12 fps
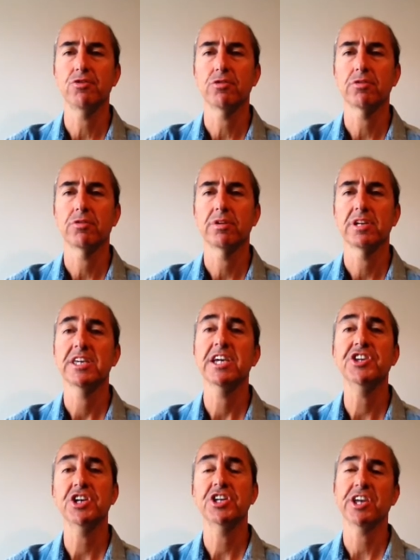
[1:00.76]
yok.
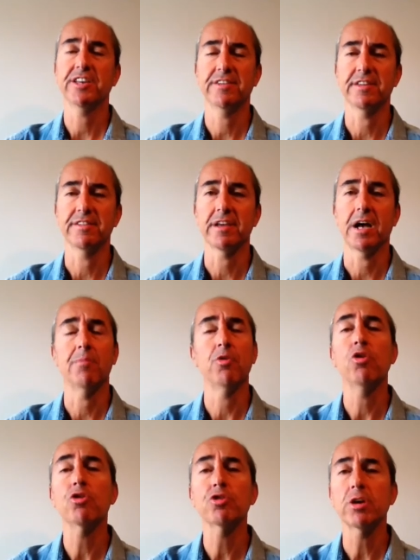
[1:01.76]
Gecikeceksiniz ama
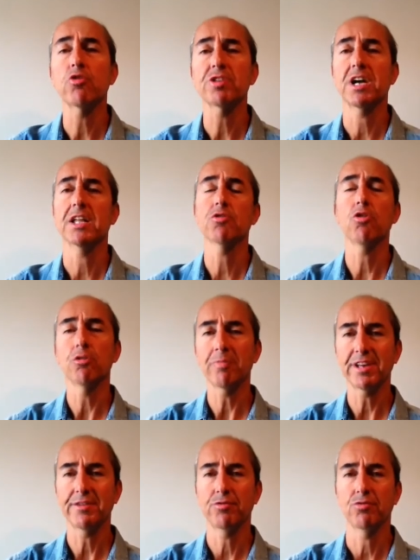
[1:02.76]
orada o saatte
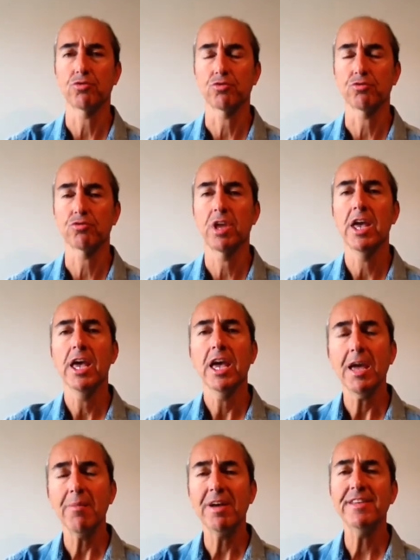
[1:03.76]
olmak istiyorsunuz.
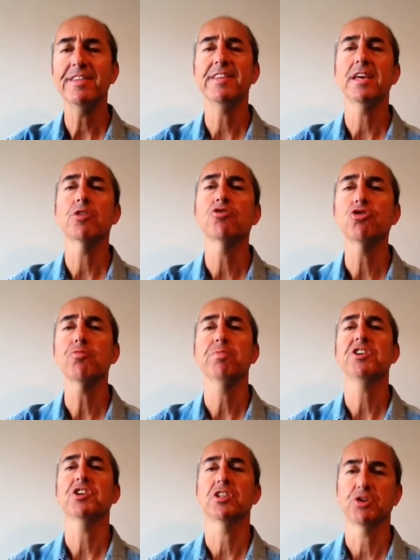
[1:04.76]
Hemen size küçük
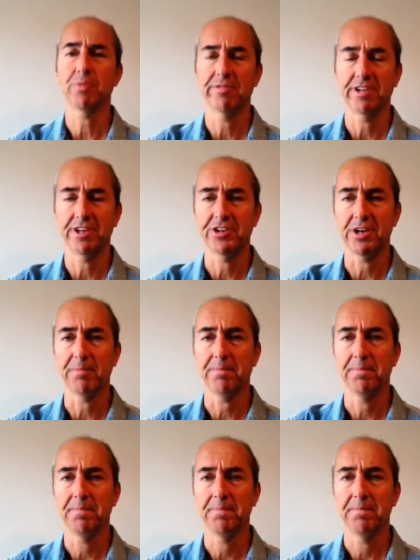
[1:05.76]
bir çalışma vereceğim.
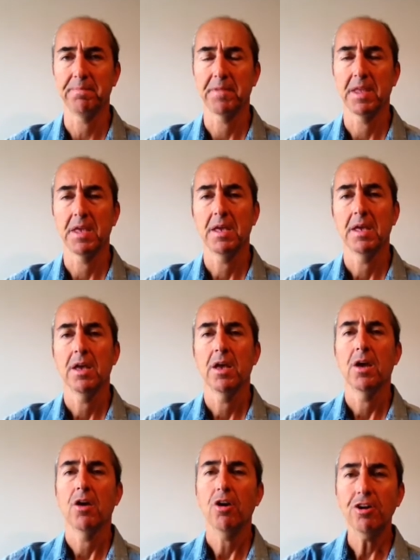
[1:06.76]

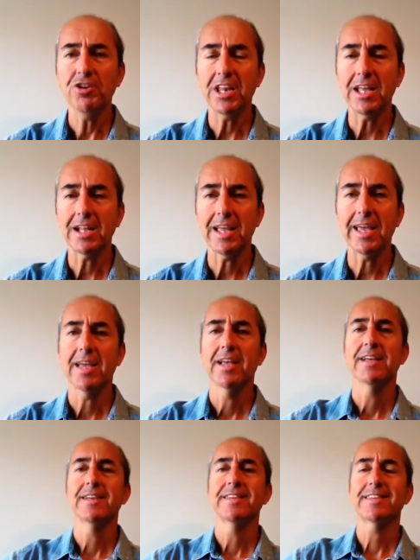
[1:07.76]
Öncelikle
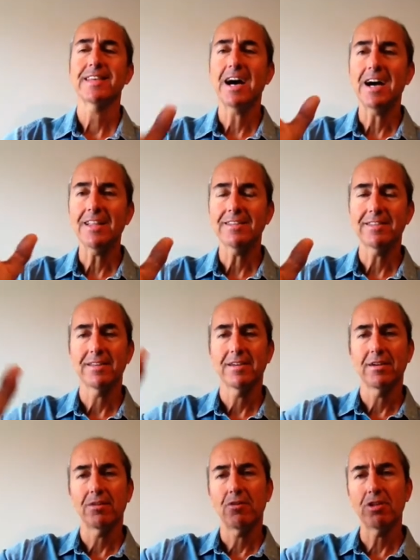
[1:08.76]
saat
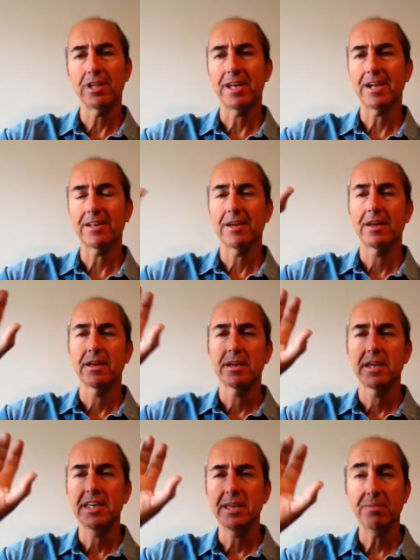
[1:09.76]
olarak
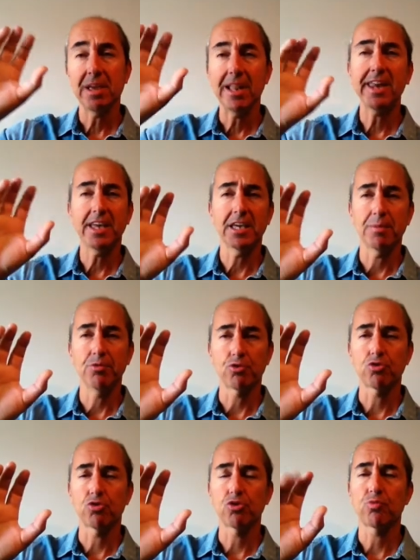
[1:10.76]
imgeleyerek
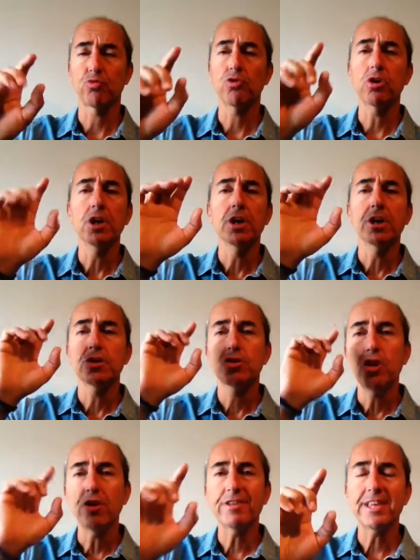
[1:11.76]
yapıyorsunuz bunu.
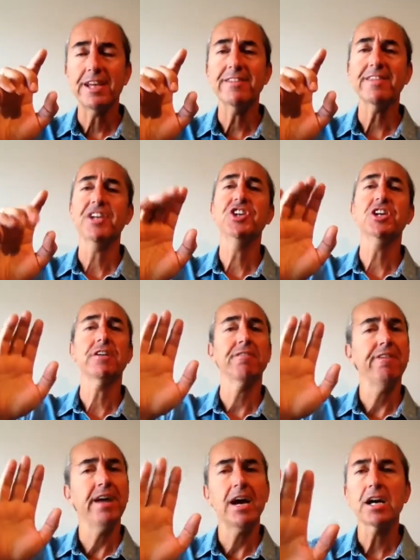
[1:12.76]
Gözleriniz
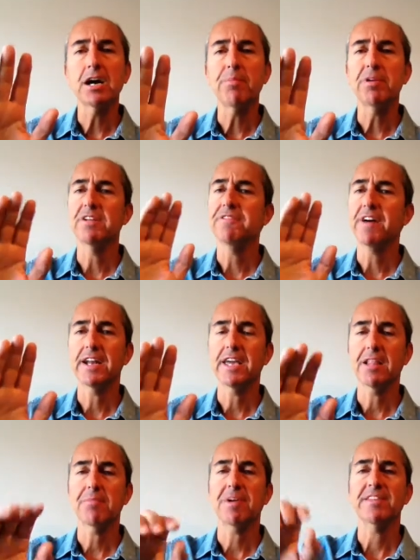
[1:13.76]
açık veya kapalı fark
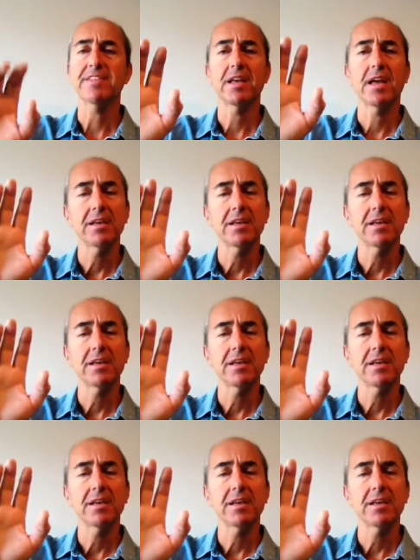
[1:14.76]
etmez.